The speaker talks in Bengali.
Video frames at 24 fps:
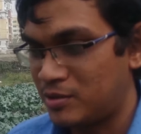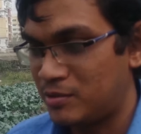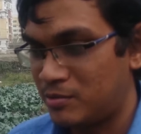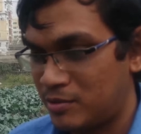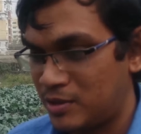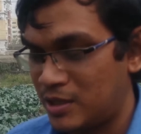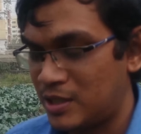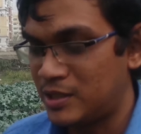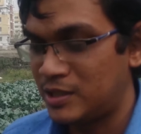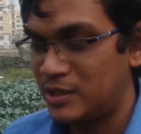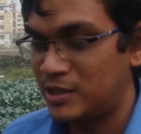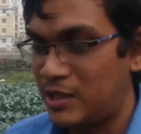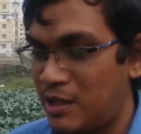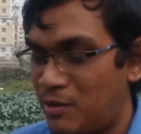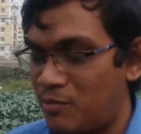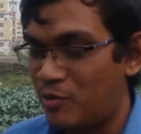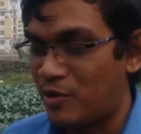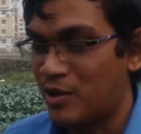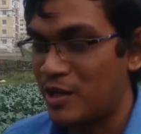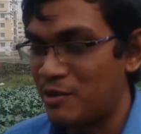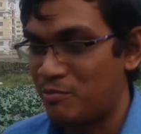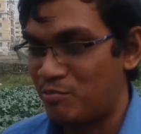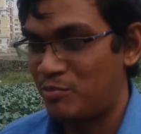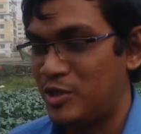মানে বেশি
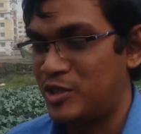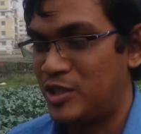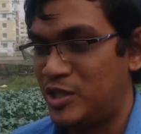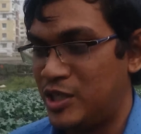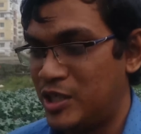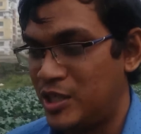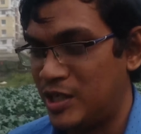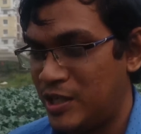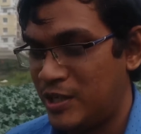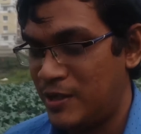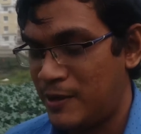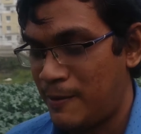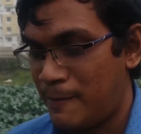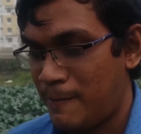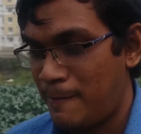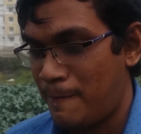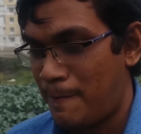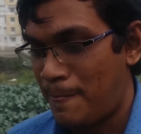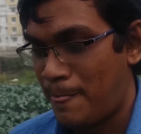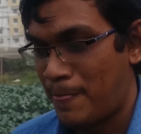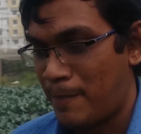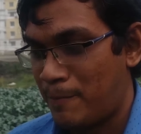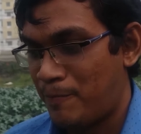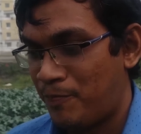তার মানে কৃষকরা
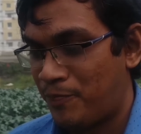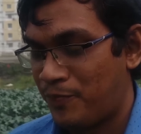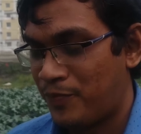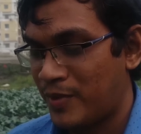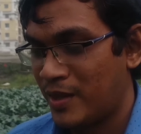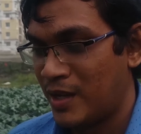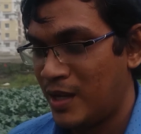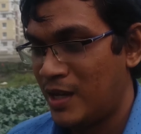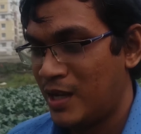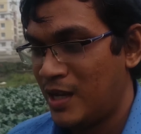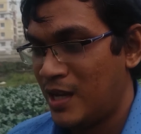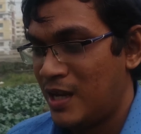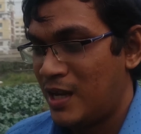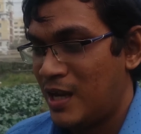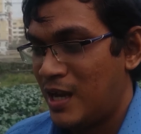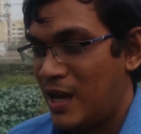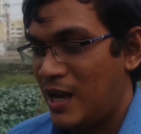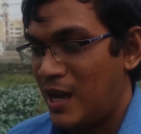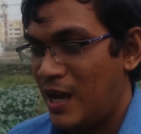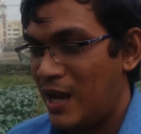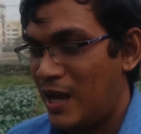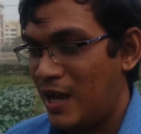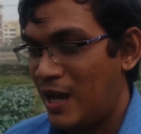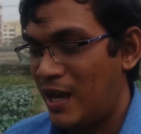একদিকে
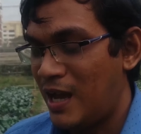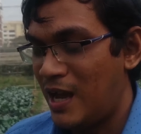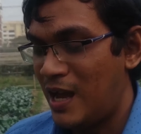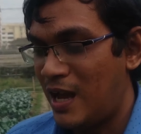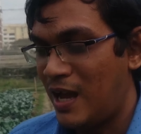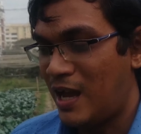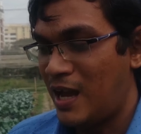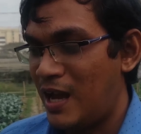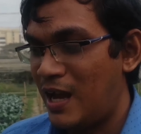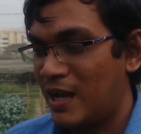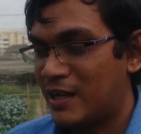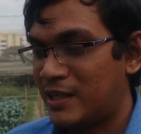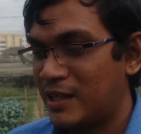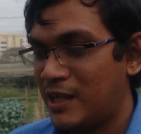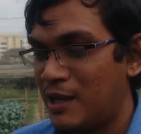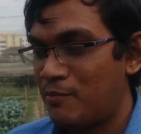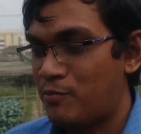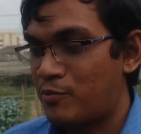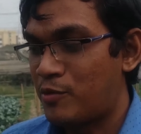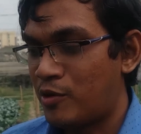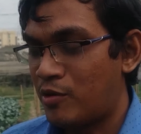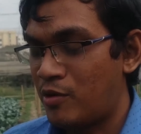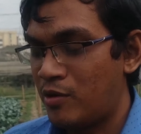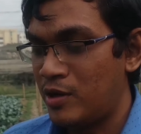ব্রোকলিও খেতে
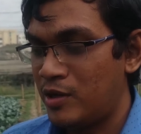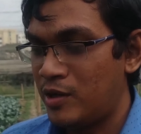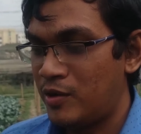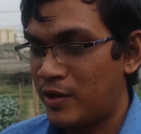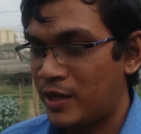পারবে